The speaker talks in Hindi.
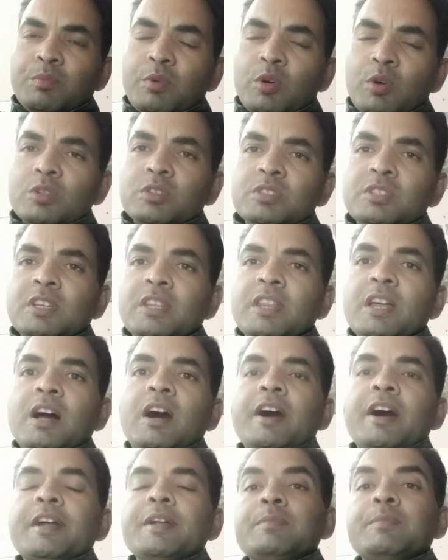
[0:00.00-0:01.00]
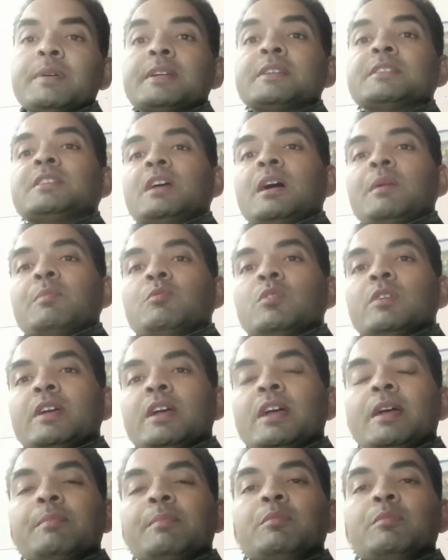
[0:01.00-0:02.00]
बहुत ज़्यादा हार्ड वर्क से आपको क्या
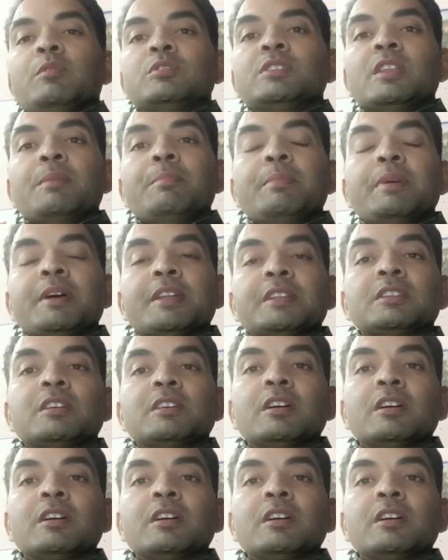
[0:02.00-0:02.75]
है बहुत ज़्यादा मेहनत